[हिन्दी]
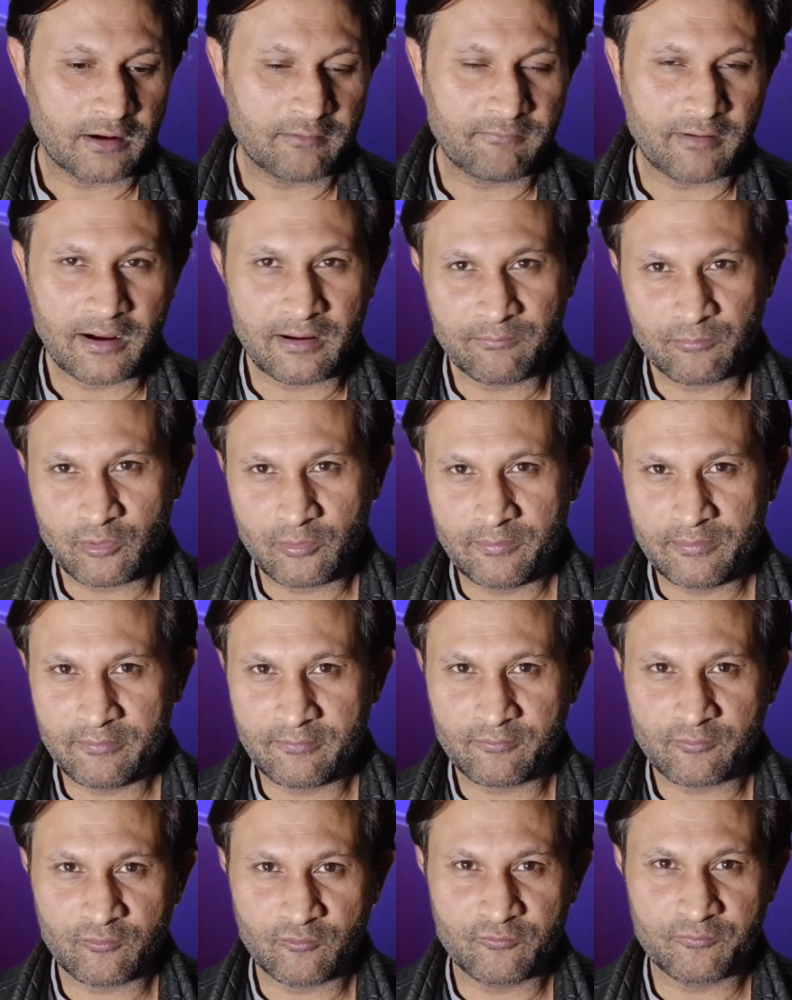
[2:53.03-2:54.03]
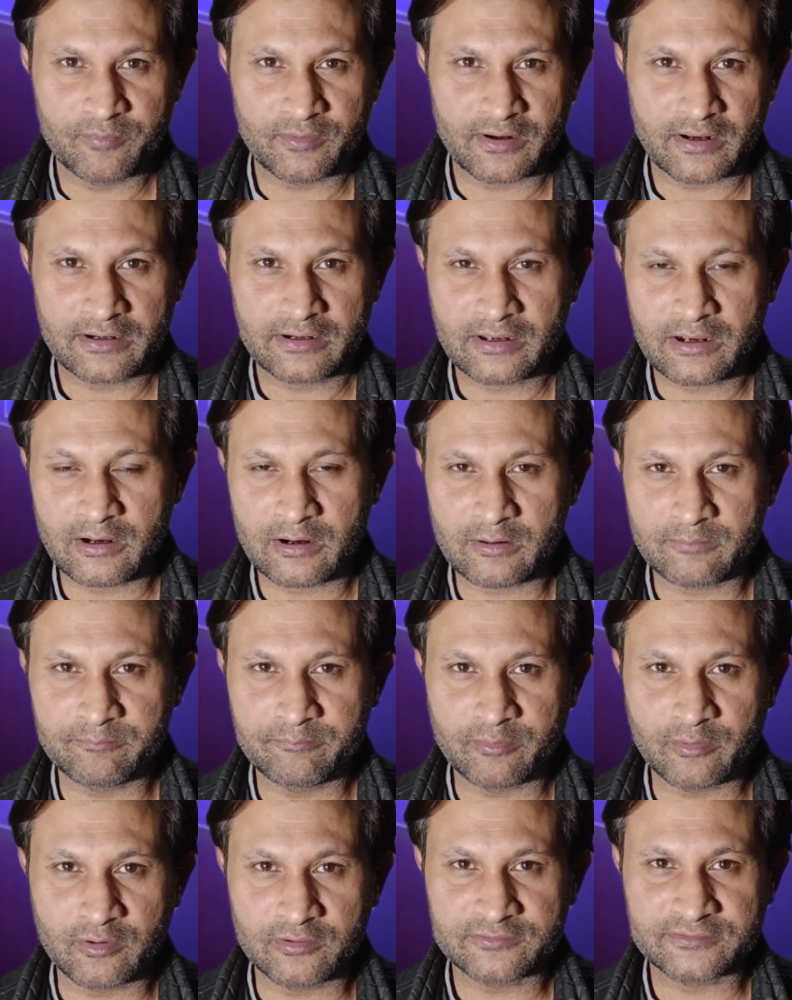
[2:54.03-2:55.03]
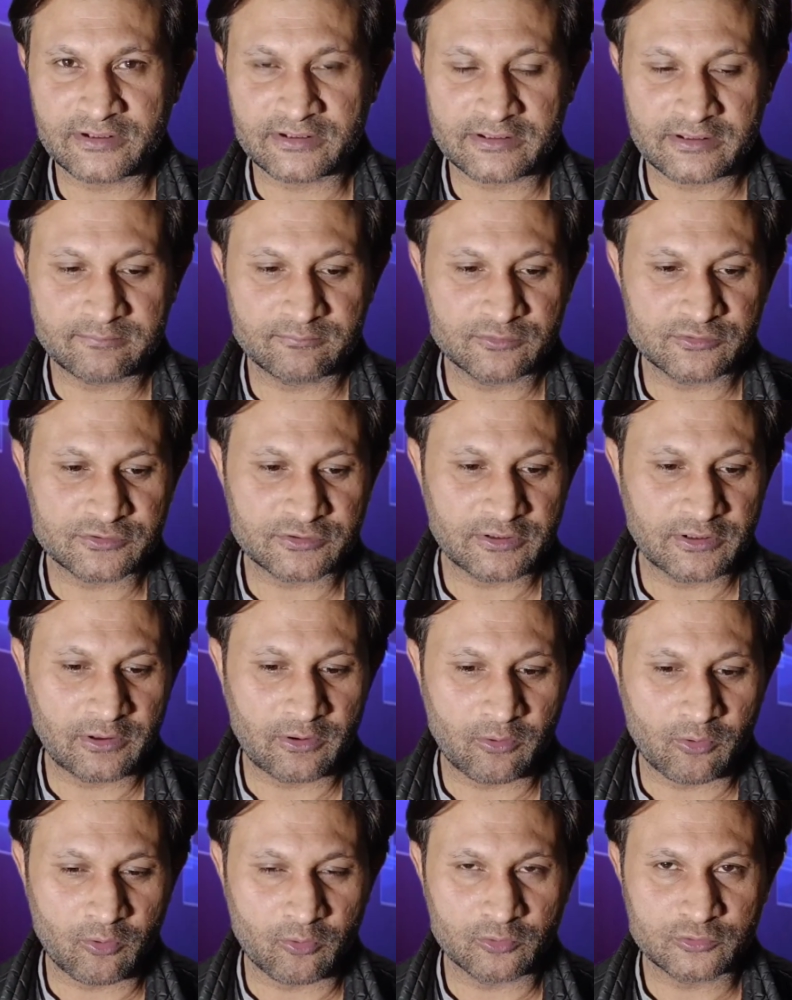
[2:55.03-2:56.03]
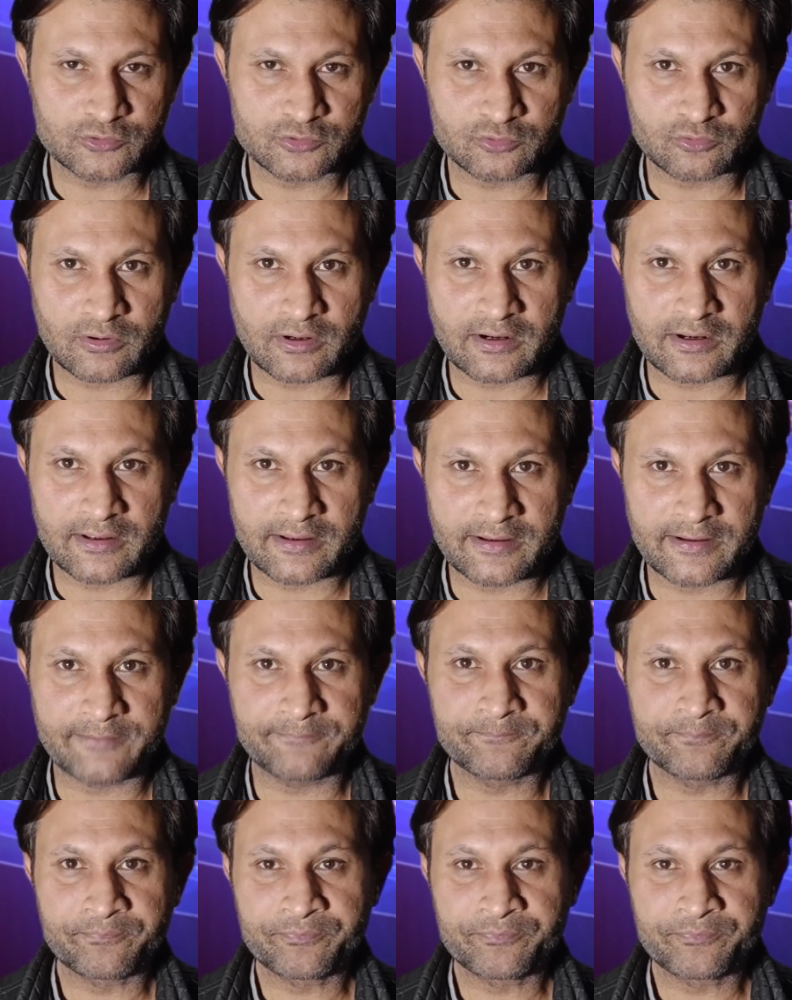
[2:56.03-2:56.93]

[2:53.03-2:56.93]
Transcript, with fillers: आम को बेवकूफ़ बनाना अब बहुत ज़्यादा मुश्किल हो चुका है